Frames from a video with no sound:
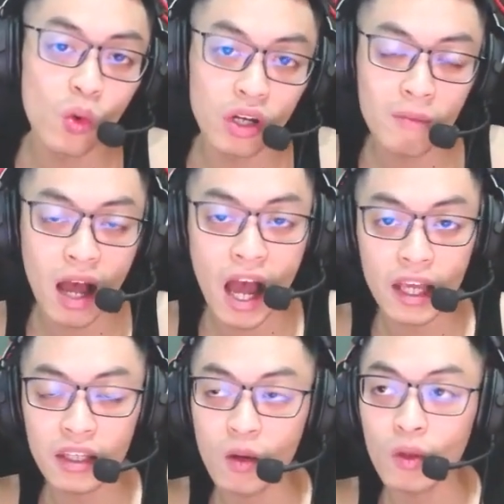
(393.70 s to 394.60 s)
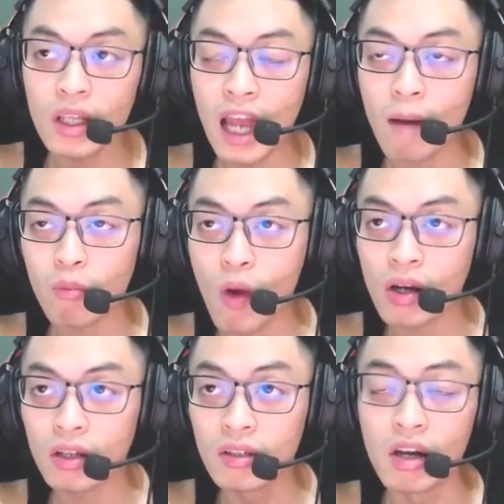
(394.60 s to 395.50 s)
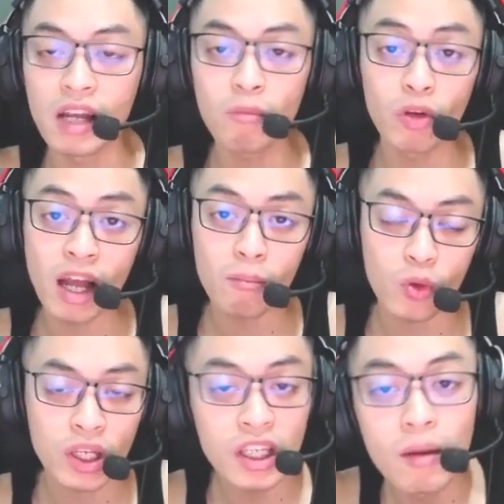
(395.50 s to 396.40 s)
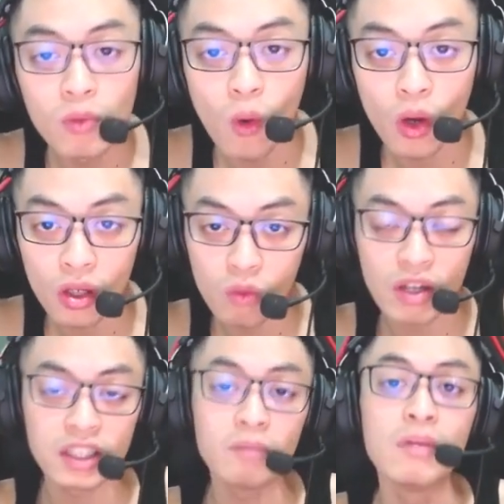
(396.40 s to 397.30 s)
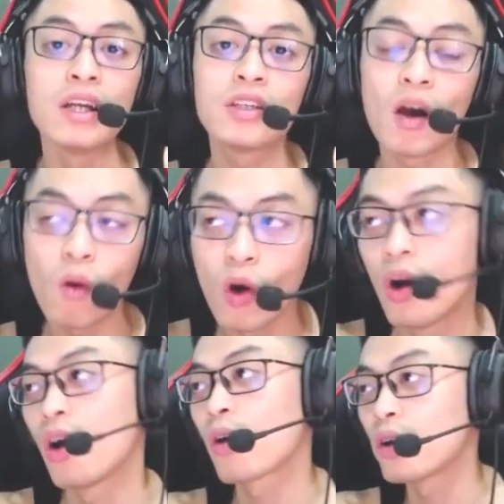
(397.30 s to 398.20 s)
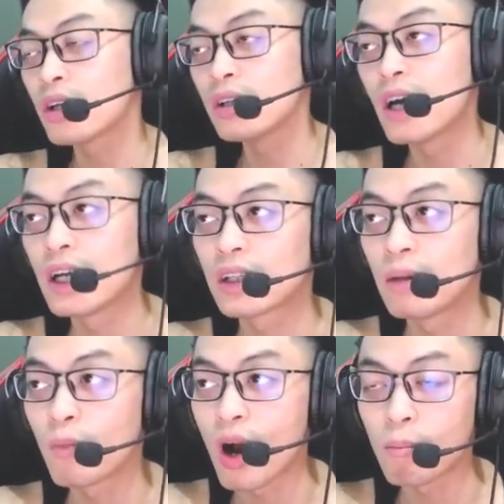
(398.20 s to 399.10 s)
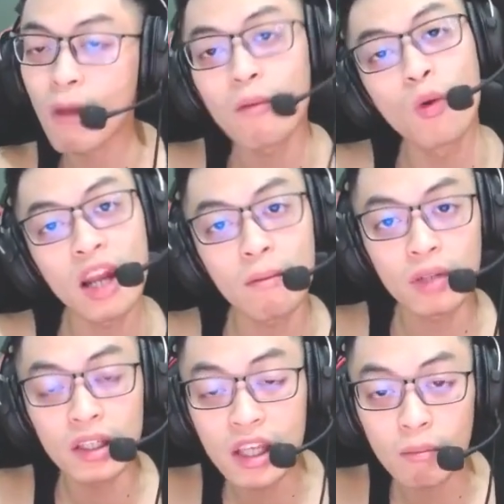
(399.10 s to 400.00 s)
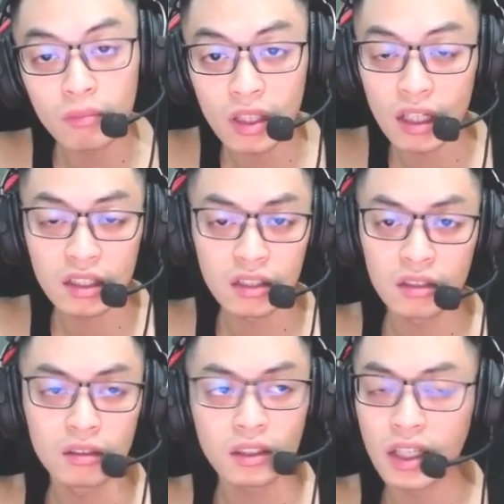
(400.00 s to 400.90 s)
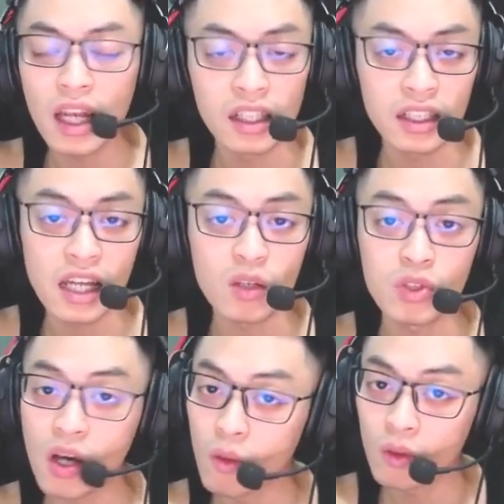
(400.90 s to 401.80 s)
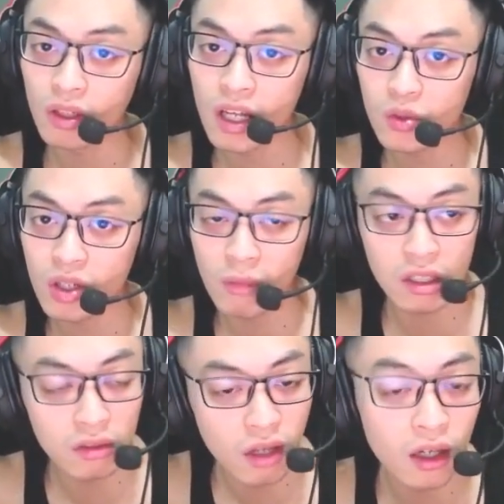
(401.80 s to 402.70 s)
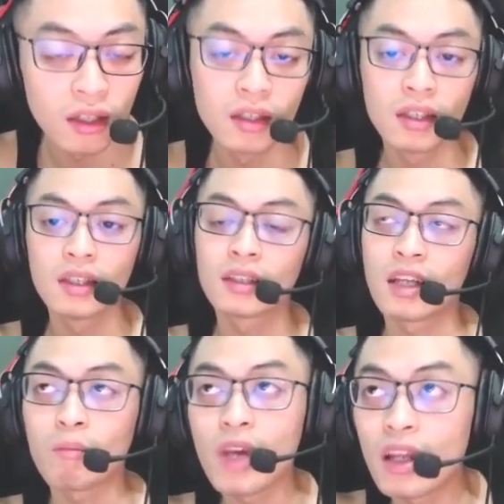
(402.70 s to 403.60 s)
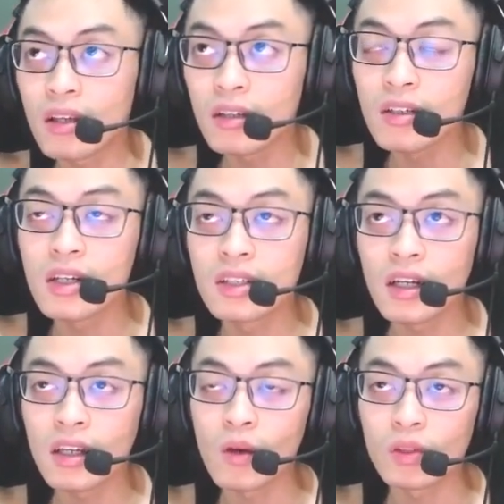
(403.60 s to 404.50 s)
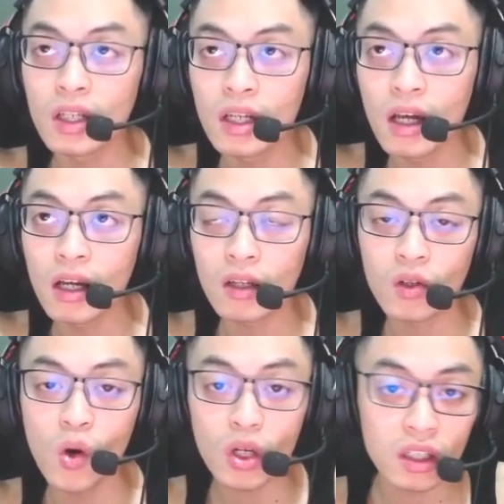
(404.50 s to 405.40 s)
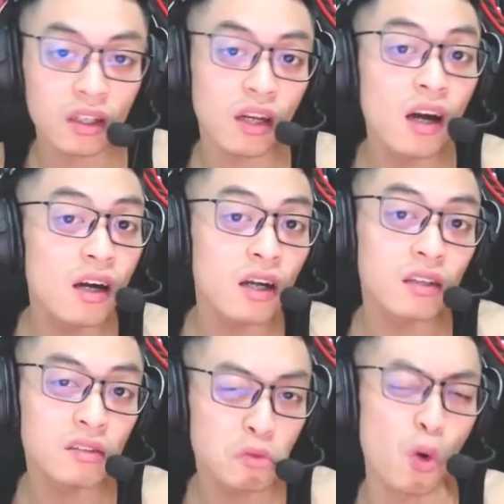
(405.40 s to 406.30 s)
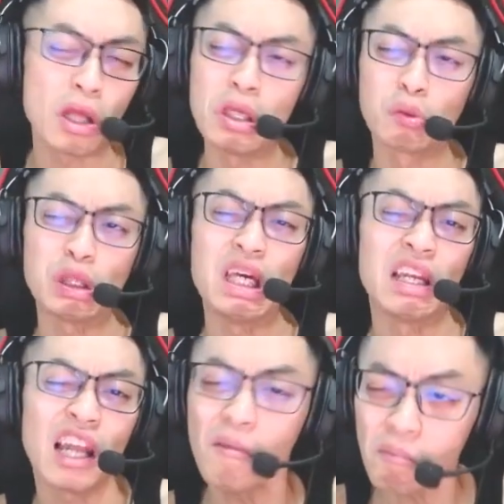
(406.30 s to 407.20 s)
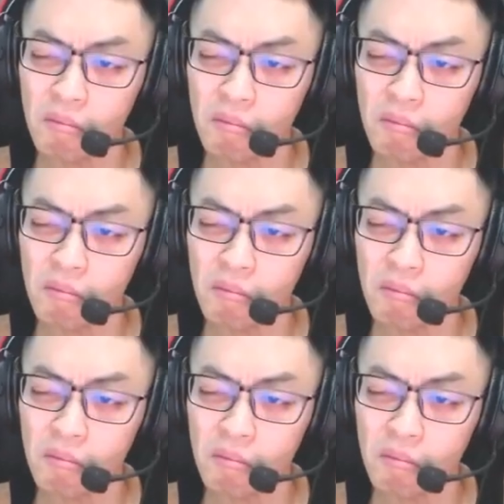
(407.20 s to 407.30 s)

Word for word: nếu mà ai kiểu đi làm khoảng được nửa năm một năm có kinh nghiệm rồi cũng phải trên 10 triệu còn những người tầm khoảng ba bốn năm kinh nghiệm thì là chắc là trên 20 triệu đấy là chuyện bình thường đặc biệt là những người dân kiểu dân uh, cốt đơ thứ Ủa, nhiều tiền lắm